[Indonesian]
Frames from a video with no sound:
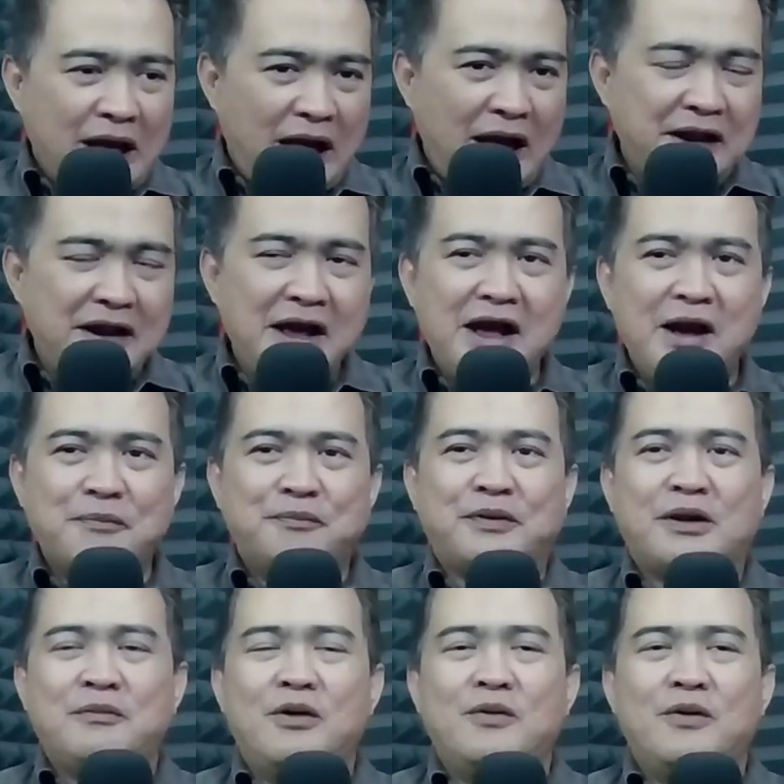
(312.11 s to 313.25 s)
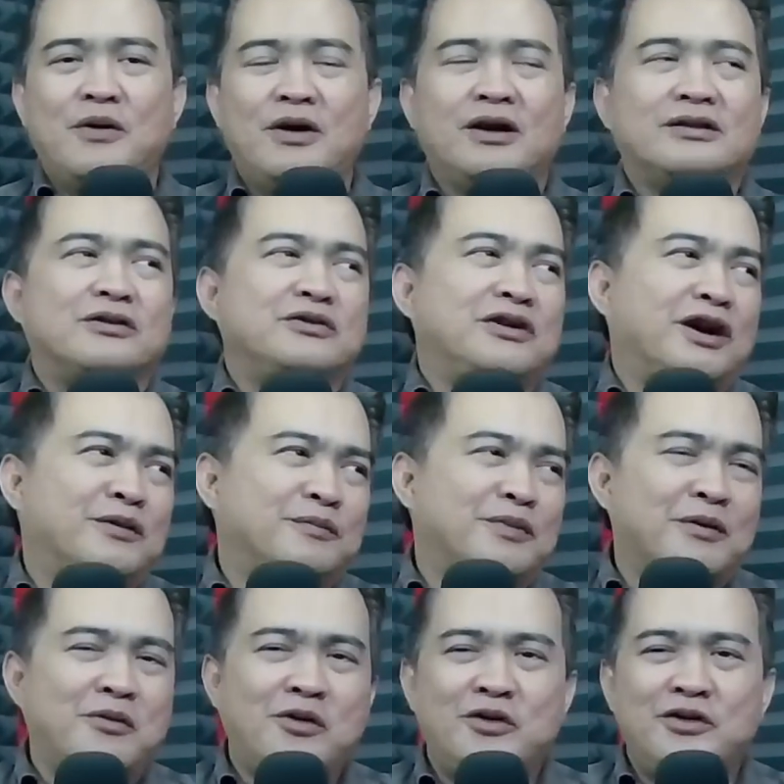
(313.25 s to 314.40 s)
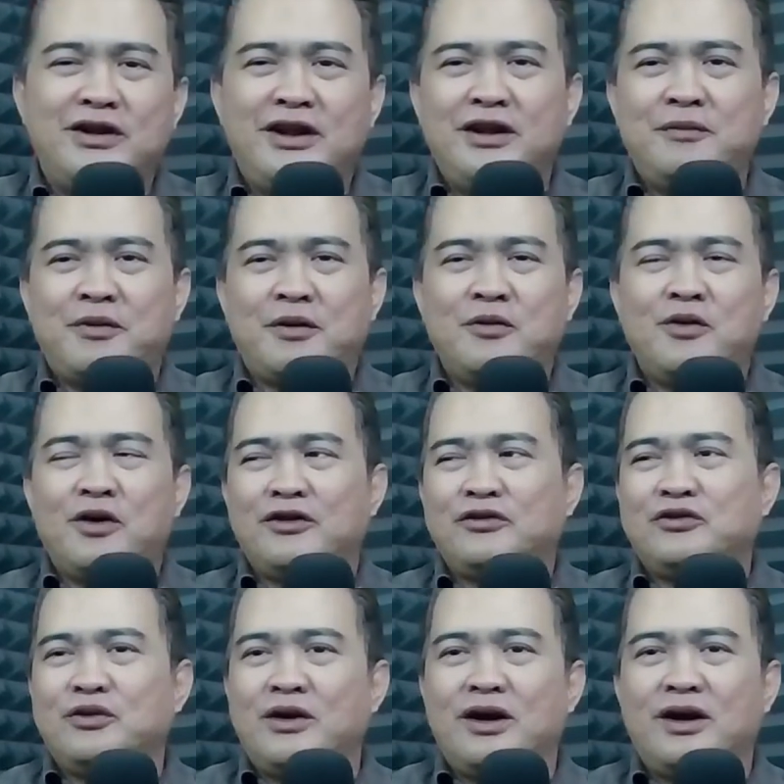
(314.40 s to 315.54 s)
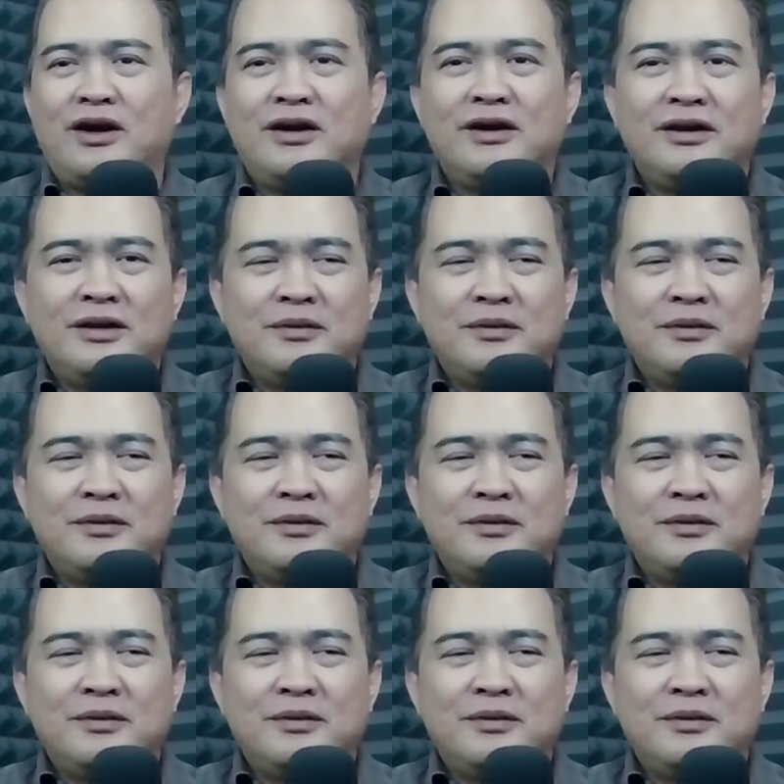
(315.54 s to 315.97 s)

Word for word: ada nggak Prabowo atau jangan Prabowo deh Prabowo kan suka